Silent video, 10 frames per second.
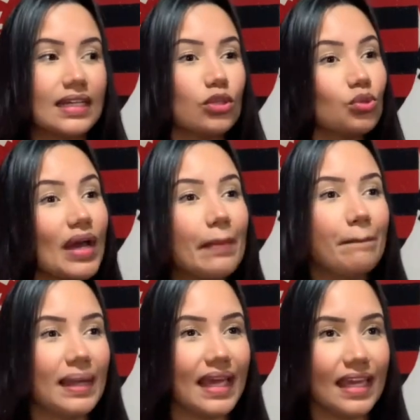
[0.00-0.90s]
No
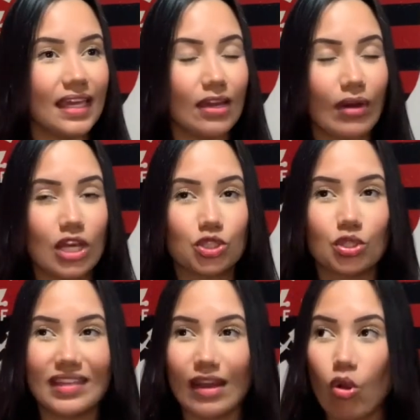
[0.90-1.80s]
replay, eu acho
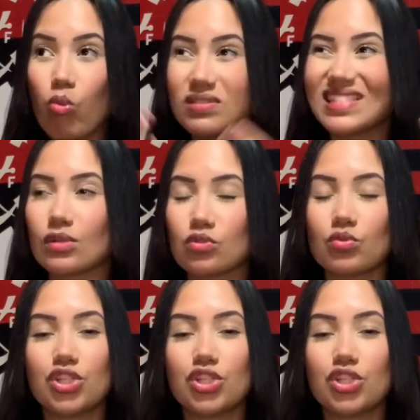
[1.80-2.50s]
que é consenso